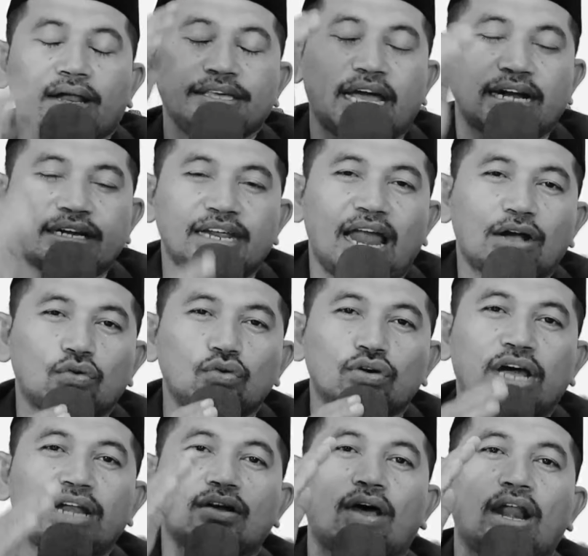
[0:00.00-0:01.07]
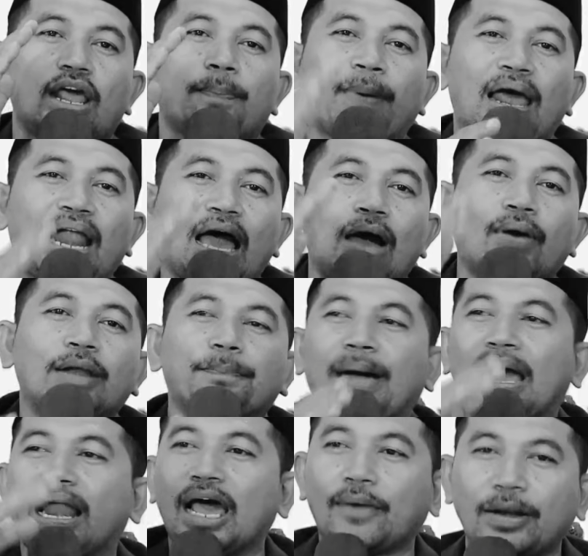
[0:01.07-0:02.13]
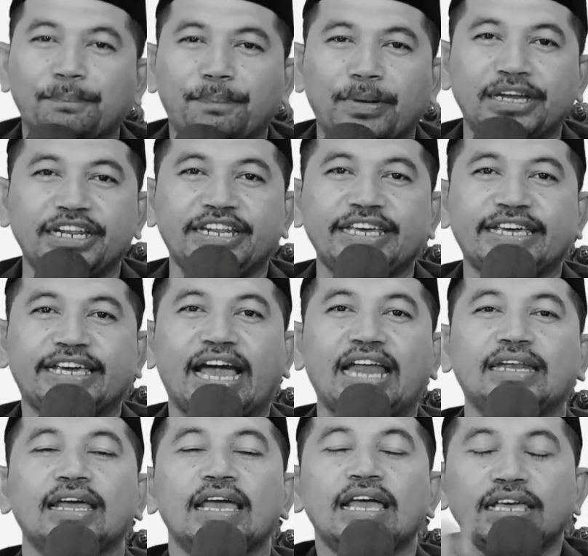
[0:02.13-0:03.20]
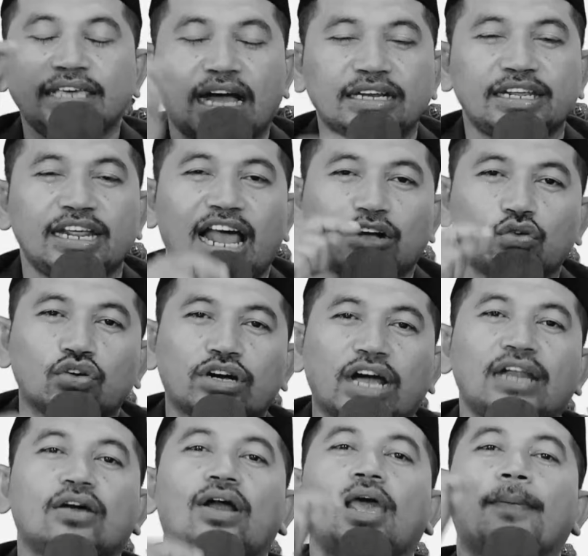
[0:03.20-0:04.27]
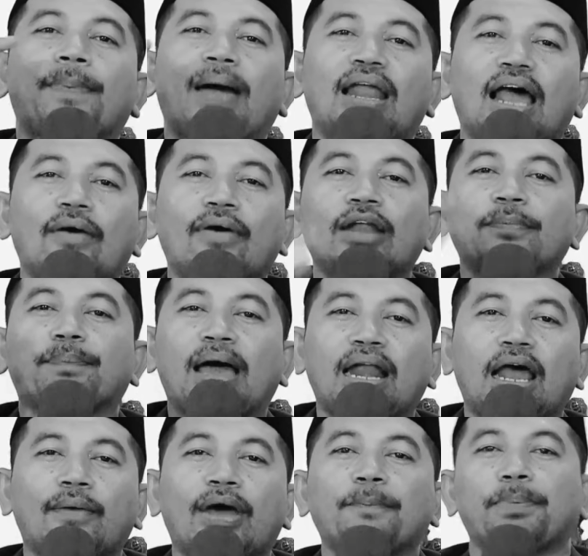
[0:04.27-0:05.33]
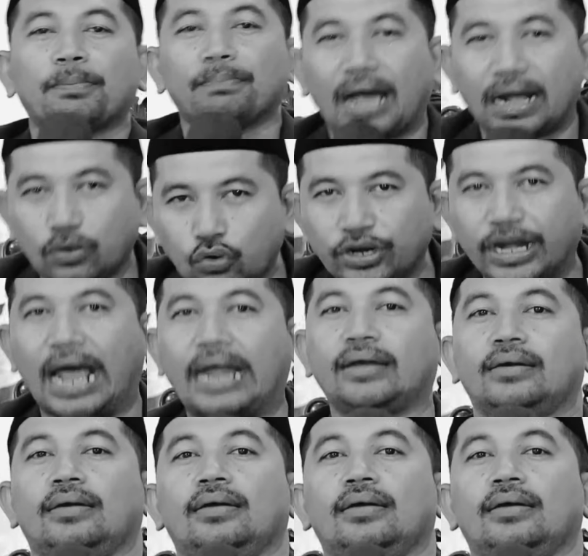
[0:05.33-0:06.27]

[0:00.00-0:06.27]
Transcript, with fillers: yang dilakukan oleh pahlawan-pahlawan pendidikan, yang dilakukan oleh pahlawan-pahlawan pembangunan.